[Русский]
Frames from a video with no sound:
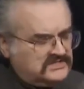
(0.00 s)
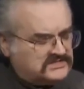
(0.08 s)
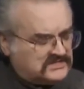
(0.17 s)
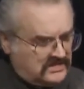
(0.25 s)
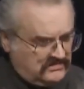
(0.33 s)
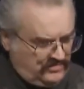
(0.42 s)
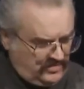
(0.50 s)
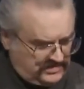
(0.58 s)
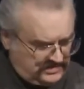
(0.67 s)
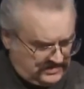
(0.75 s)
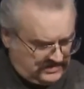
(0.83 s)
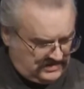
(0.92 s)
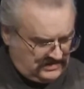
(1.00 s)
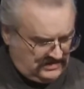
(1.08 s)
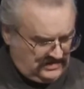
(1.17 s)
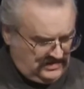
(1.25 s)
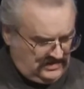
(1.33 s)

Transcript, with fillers: и соработники,